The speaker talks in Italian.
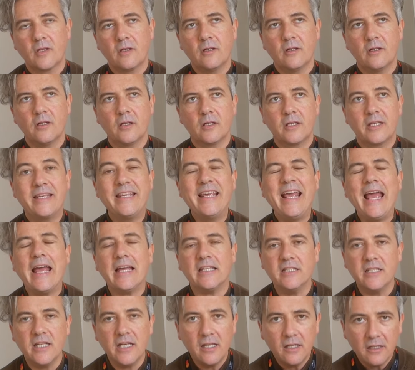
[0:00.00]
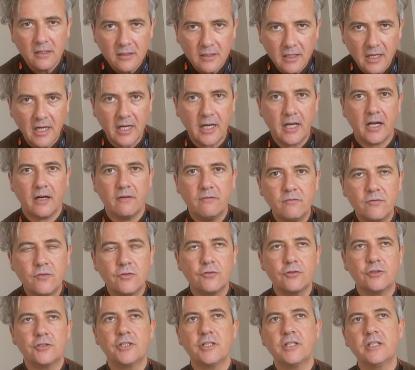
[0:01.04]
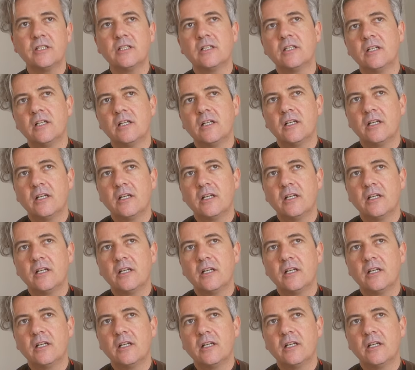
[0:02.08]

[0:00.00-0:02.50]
eh, chiede a gran voce